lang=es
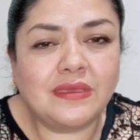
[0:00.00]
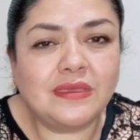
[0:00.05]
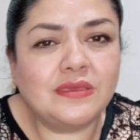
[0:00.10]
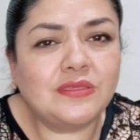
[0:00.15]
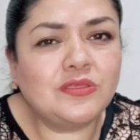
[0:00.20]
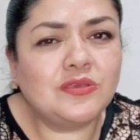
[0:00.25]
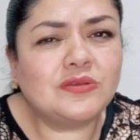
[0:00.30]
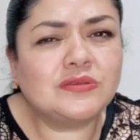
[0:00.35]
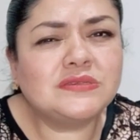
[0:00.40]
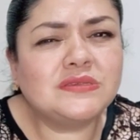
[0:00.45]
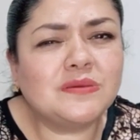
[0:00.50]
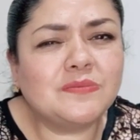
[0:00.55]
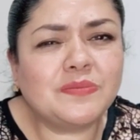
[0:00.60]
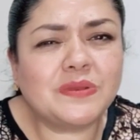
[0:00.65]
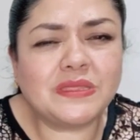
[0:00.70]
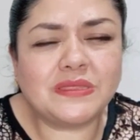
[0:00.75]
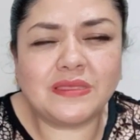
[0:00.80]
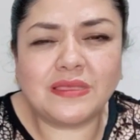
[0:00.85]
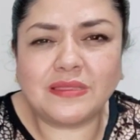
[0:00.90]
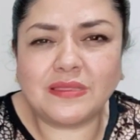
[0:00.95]
Y Dios
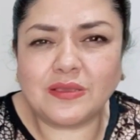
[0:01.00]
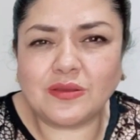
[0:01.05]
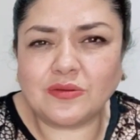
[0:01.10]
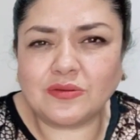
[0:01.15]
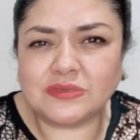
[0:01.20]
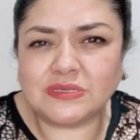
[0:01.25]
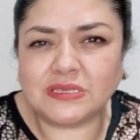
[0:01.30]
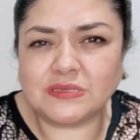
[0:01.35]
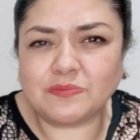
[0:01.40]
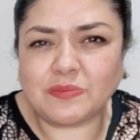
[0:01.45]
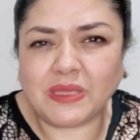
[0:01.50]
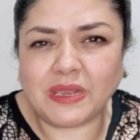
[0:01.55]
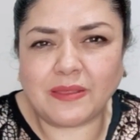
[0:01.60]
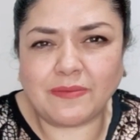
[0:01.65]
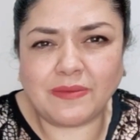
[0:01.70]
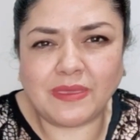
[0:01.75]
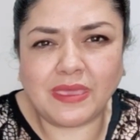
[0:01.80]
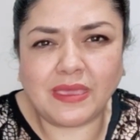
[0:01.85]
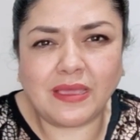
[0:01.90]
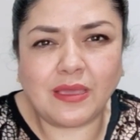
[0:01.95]
siempre tiene cosas para
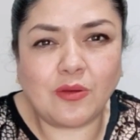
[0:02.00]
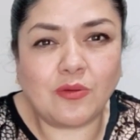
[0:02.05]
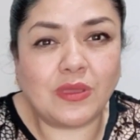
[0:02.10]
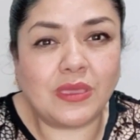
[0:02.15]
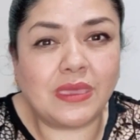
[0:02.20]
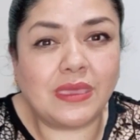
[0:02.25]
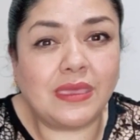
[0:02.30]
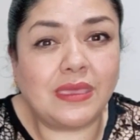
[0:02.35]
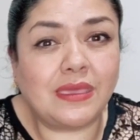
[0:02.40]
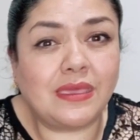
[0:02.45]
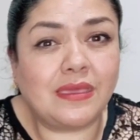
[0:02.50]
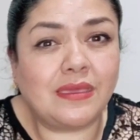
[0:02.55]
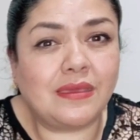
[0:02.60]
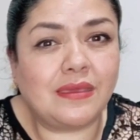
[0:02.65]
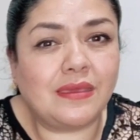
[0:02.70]
bien, aunque